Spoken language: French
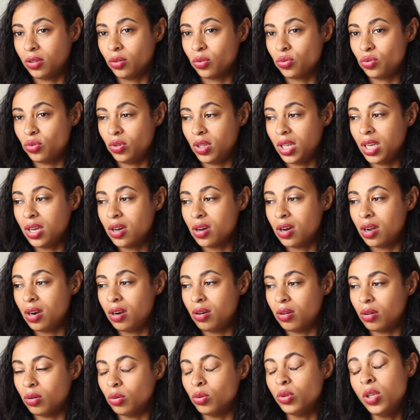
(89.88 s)
dans une
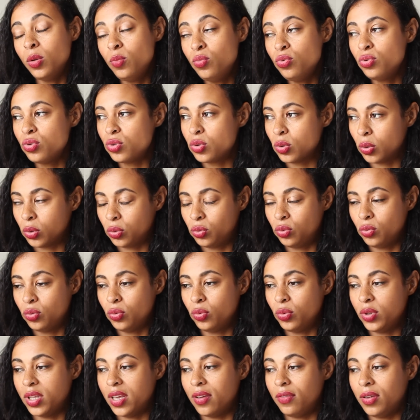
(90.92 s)
école au début surtout
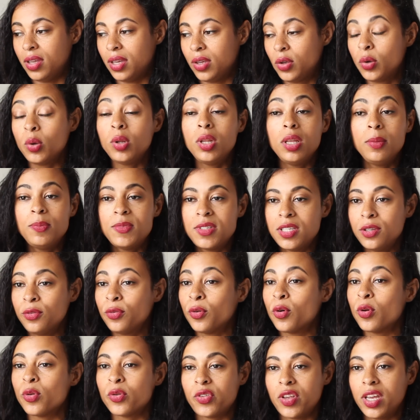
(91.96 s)
où il y avait que des petits
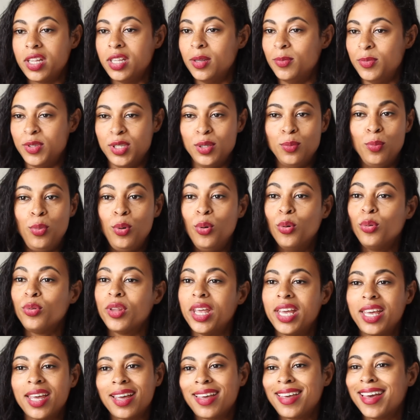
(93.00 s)
français, des petites blondes
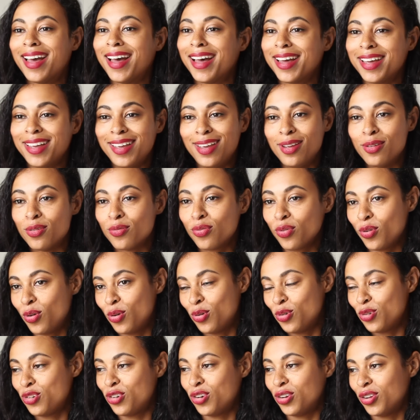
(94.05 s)
avec un carré et une
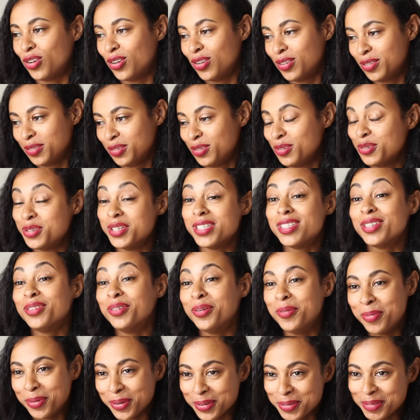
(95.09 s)
frange euh, que j'essaie de
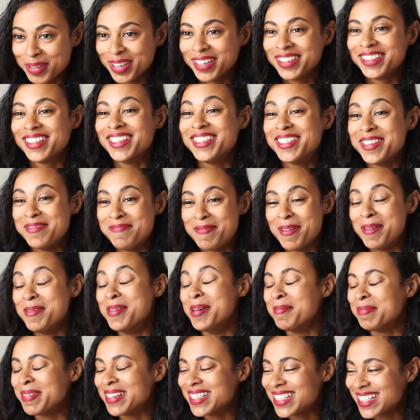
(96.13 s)
reproduire, ça s'est pas
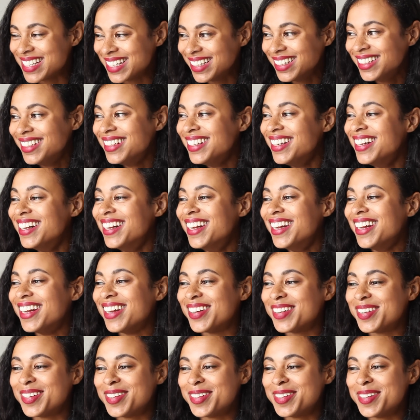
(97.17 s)
bien passé.
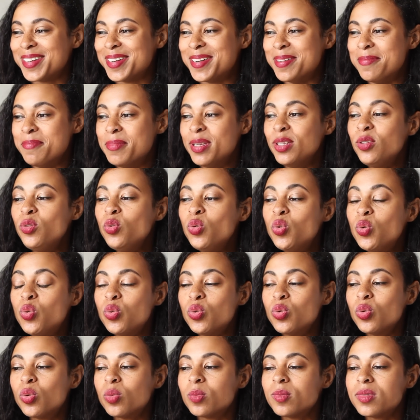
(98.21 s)
Euh, mais du coup,
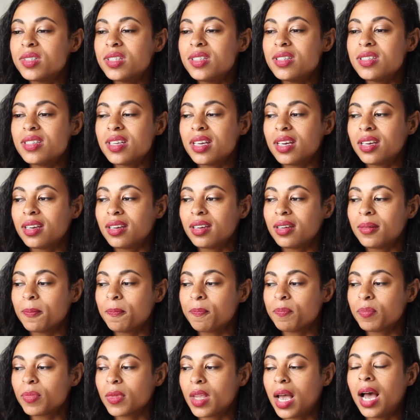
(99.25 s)
on me disait
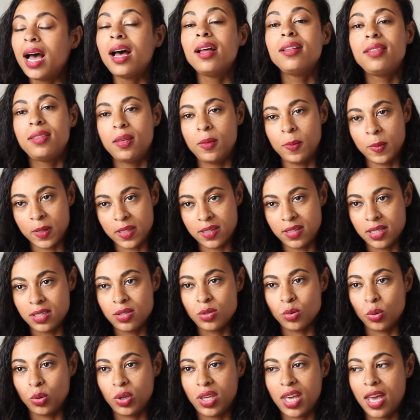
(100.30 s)
ah t'es
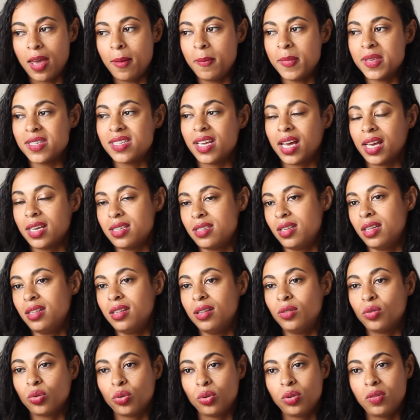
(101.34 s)
métisse, ok, mais ça restait
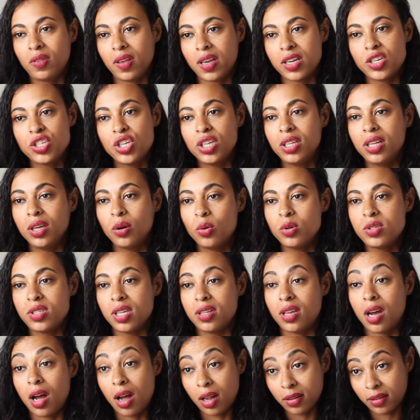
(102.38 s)
des trucs très généraux,
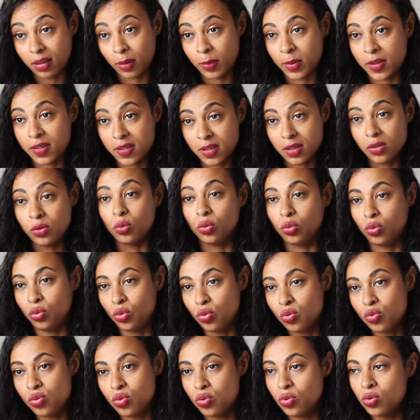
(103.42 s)
c'est-à-dire ah t'es métisse, donc du
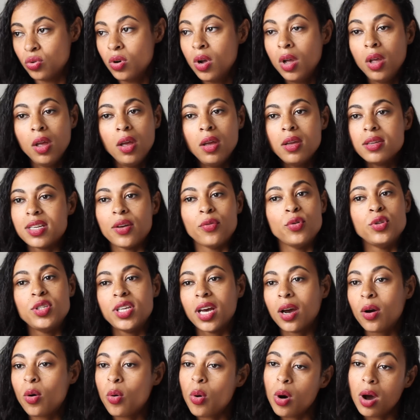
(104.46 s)
coup ça veut
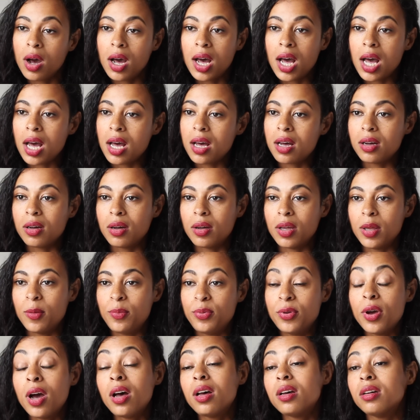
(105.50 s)
dire quoi euh, Et
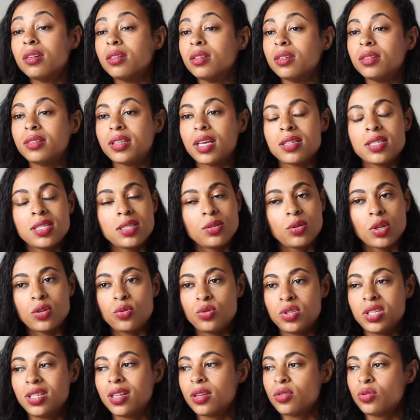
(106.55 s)
puis ah t'as
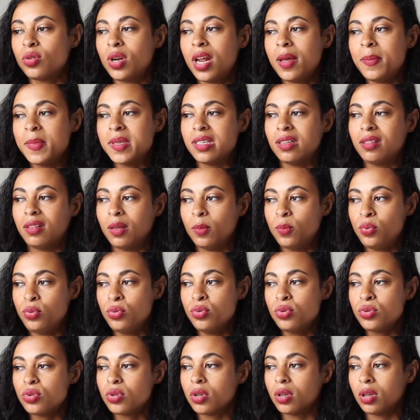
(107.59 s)
ceci, t'as cela, mais c'était
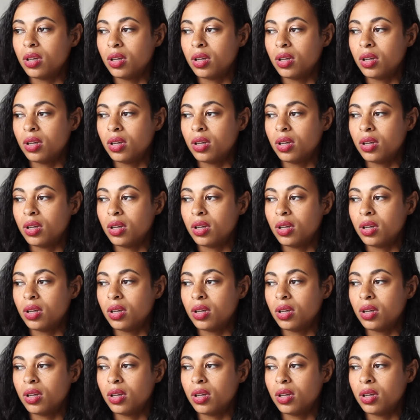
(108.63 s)
plus